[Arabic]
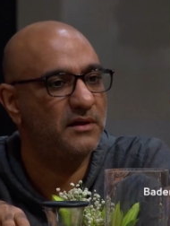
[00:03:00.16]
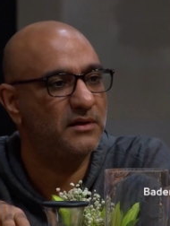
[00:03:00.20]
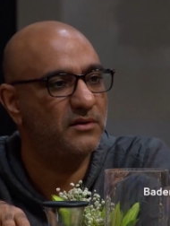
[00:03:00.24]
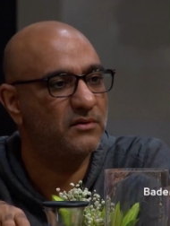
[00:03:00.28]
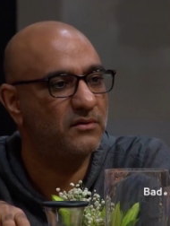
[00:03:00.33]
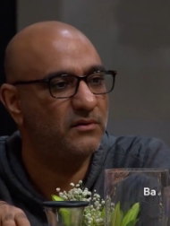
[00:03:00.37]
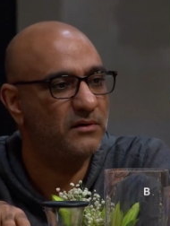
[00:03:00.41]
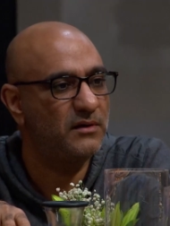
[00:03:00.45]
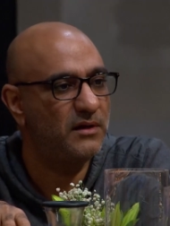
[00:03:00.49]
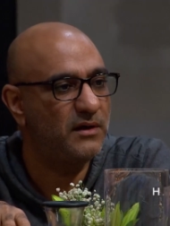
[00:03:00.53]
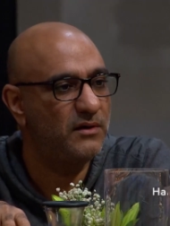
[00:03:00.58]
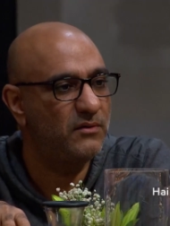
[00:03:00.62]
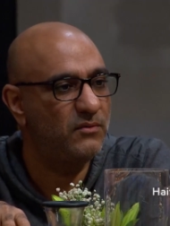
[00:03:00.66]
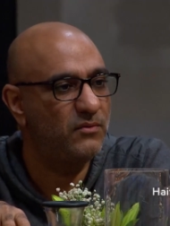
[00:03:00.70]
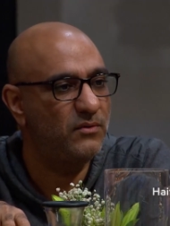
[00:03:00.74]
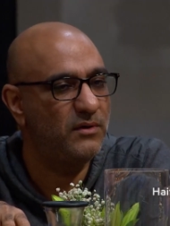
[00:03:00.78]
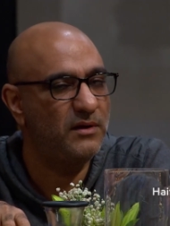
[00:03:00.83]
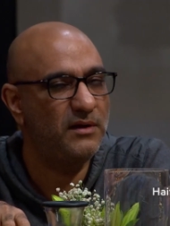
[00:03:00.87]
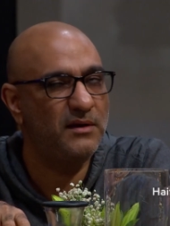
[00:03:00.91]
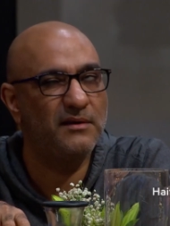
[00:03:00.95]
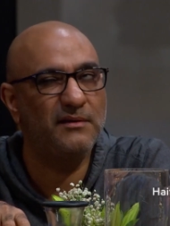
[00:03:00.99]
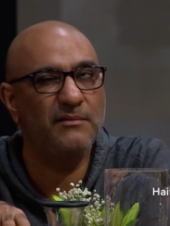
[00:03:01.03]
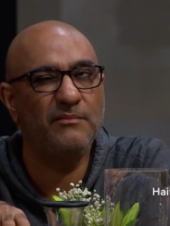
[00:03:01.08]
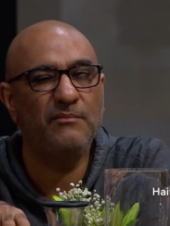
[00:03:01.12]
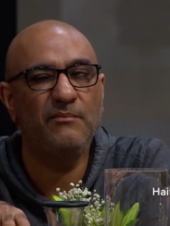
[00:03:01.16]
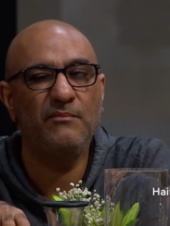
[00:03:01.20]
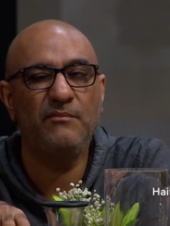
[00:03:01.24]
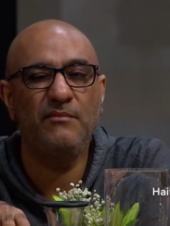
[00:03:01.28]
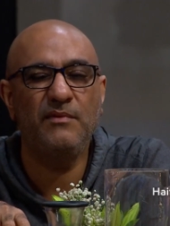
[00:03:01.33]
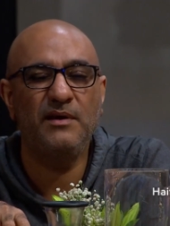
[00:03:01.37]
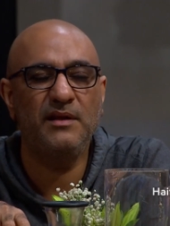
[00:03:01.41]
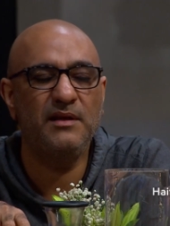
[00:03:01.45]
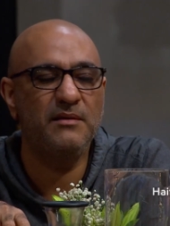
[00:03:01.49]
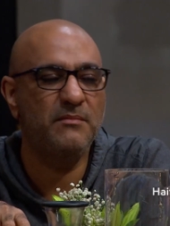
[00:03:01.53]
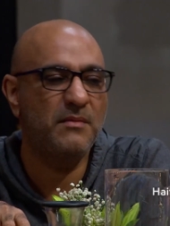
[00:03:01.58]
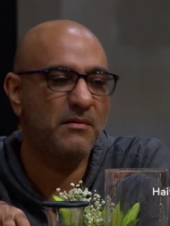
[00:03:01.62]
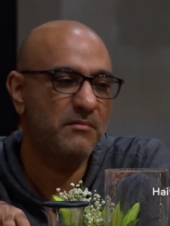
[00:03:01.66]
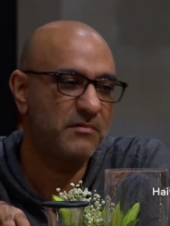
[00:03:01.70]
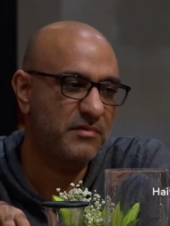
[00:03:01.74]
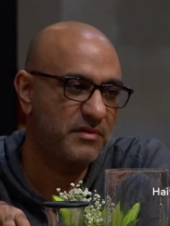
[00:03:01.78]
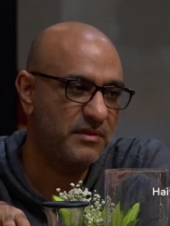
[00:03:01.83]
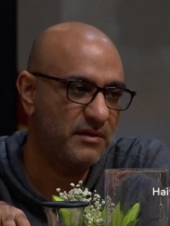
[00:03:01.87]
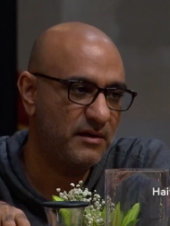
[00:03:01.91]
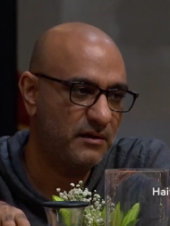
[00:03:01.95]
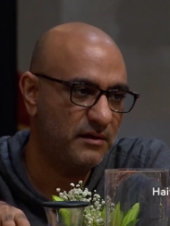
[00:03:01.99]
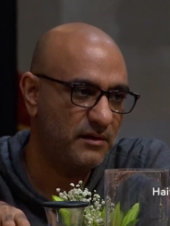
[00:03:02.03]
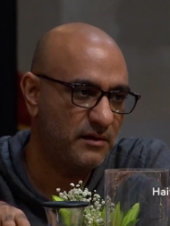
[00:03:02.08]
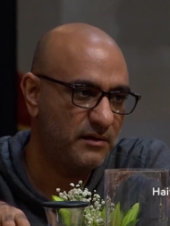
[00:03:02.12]
يا يكون الاول مينيمم
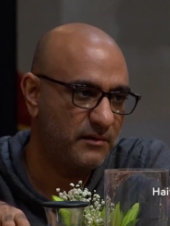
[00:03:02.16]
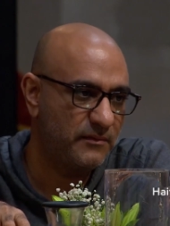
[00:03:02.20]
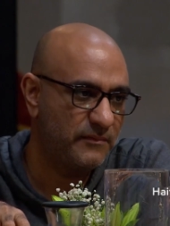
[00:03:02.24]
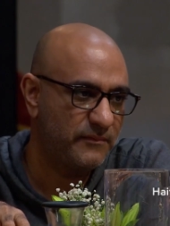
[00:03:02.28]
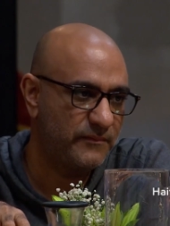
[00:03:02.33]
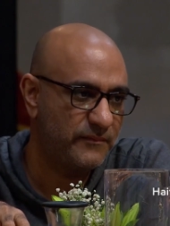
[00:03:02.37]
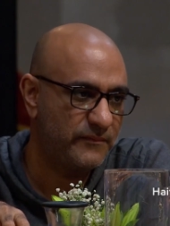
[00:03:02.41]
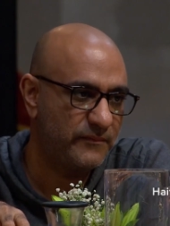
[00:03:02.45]
الثاني